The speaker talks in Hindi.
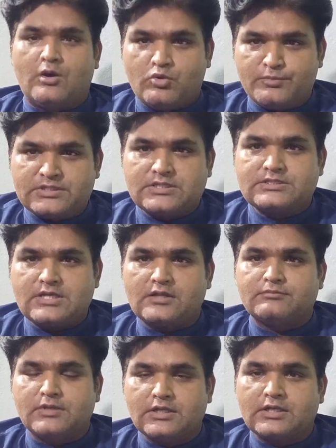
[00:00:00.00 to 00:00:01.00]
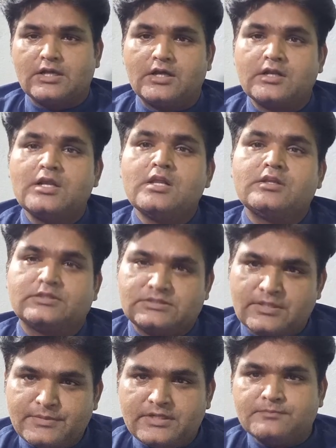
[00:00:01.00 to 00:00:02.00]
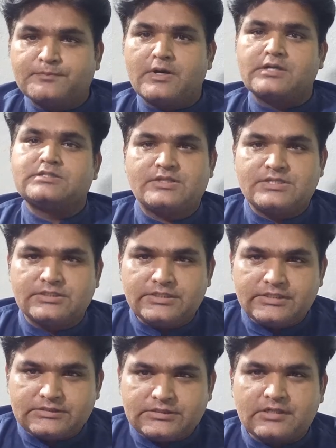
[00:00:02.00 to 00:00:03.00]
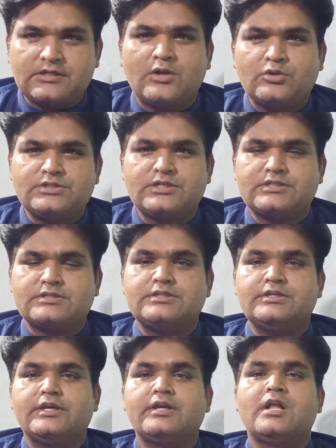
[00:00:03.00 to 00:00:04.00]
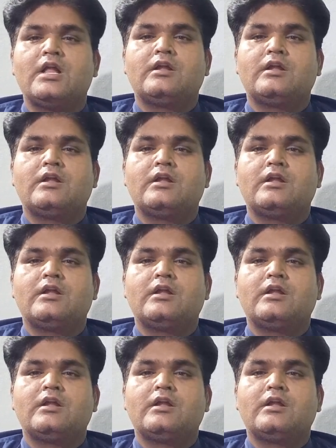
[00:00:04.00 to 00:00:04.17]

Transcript: हकूमत के साथ मिलकर ज़मीन पर जदीद टेक्नोलॉजी के ज़रिए